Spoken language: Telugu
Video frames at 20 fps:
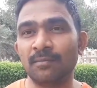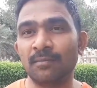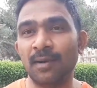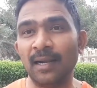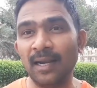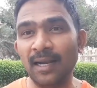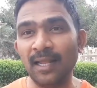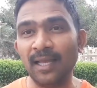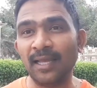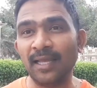
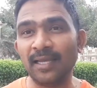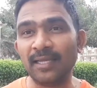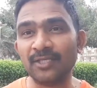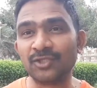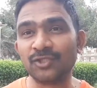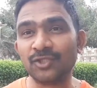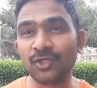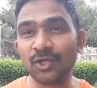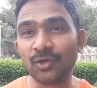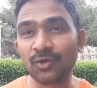మళ్ళీ
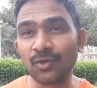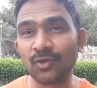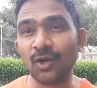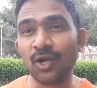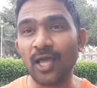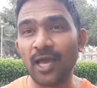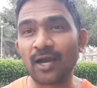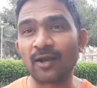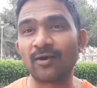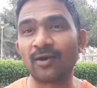సిగ్గు
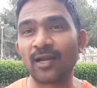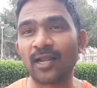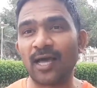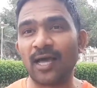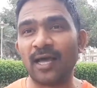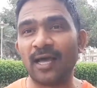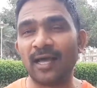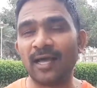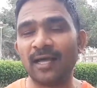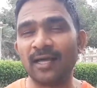లేకుండా
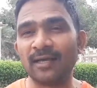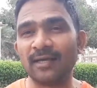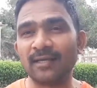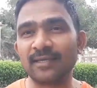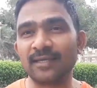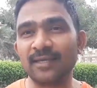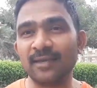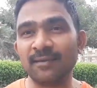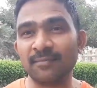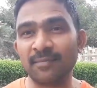
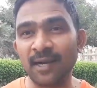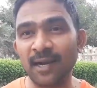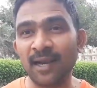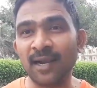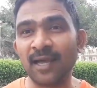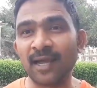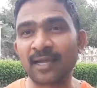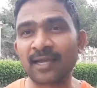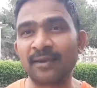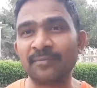ఈ
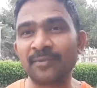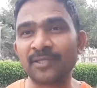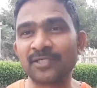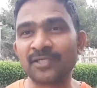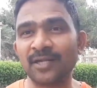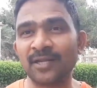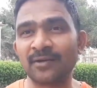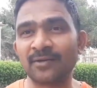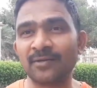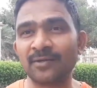మహిళా
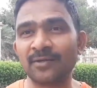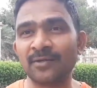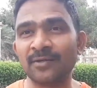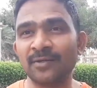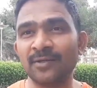కమిషనరు